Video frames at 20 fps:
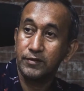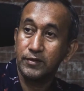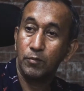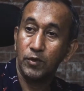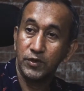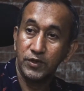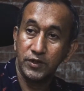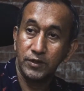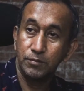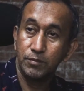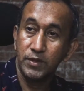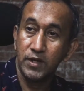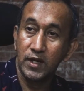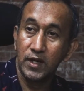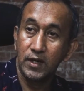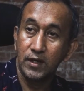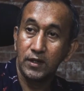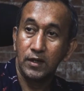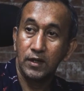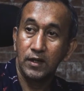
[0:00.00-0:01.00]
মজিদ মিয়া
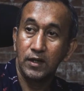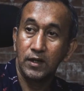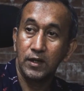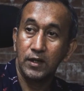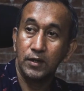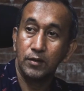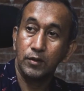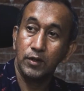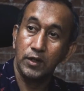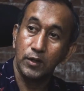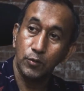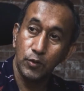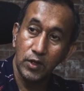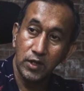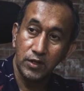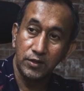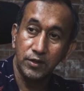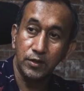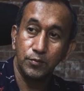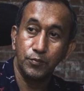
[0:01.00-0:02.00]
আর
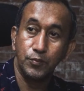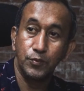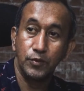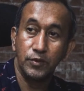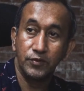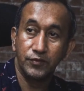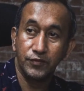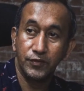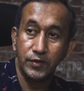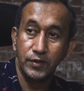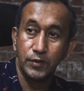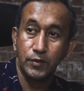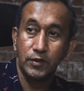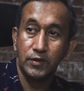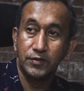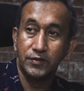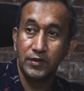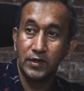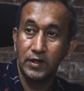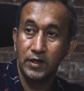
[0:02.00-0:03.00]
ওনারাদের সিনিয়র
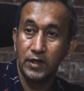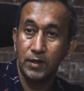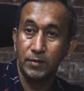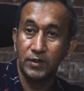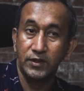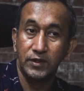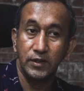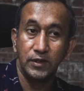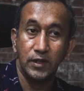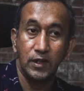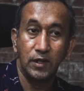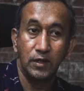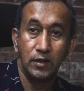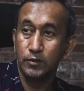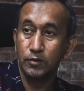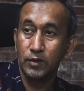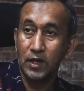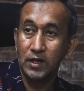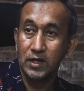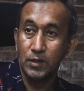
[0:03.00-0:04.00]
ছিলেন আমাদের
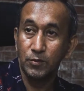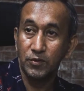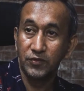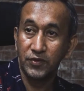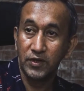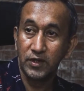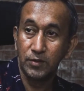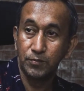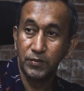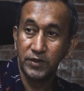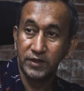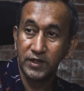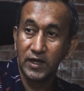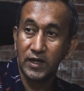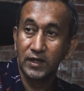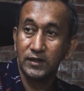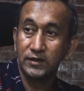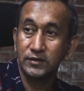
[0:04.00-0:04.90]
আলিম স্যারের পিতা